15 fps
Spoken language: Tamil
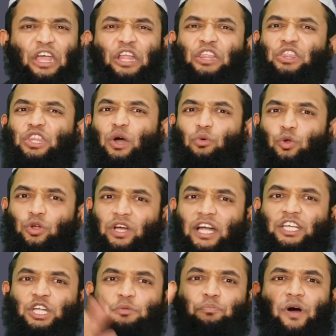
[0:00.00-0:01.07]
எந்த ஒரு
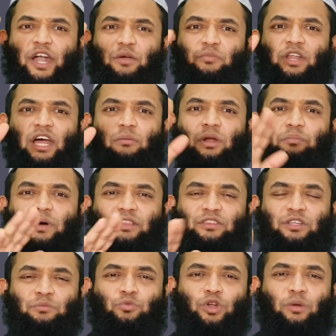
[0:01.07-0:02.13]
கட்டுப்பாடும் இல்லாமல்
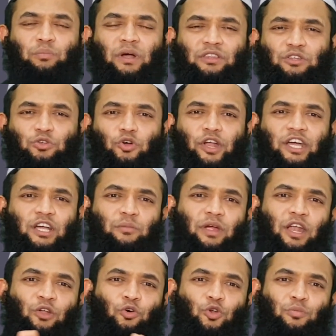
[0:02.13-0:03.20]
பத்து முறை பத்து தொடக்கம்
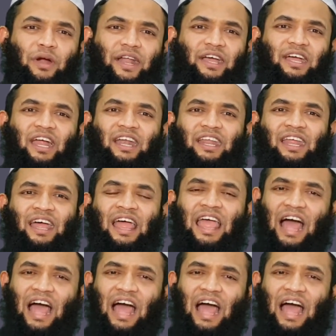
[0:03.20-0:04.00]
எழுநூறு மடங்கு என்ற